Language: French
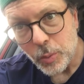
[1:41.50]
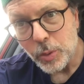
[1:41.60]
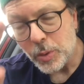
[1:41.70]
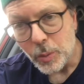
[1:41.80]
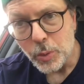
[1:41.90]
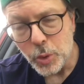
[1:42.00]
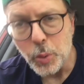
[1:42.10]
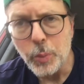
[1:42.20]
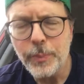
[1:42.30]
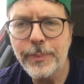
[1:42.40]
où ce qu'on
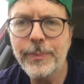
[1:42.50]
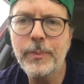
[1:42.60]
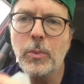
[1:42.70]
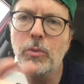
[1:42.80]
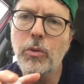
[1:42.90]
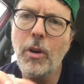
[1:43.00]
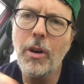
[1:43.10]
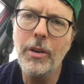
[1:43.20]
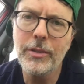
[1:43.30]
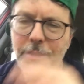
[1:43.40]
joue pour
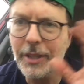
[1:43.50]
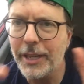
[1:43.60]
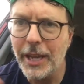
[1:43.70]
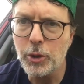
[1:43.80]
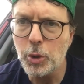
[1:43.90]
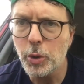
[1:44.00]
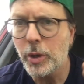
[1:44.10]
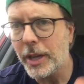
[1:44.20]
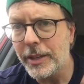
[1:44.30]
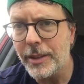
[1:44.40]
voir si le
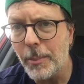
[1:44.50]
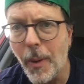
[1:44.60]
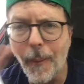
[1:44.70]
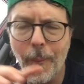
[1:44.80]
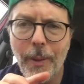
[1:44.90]
gageure était bon.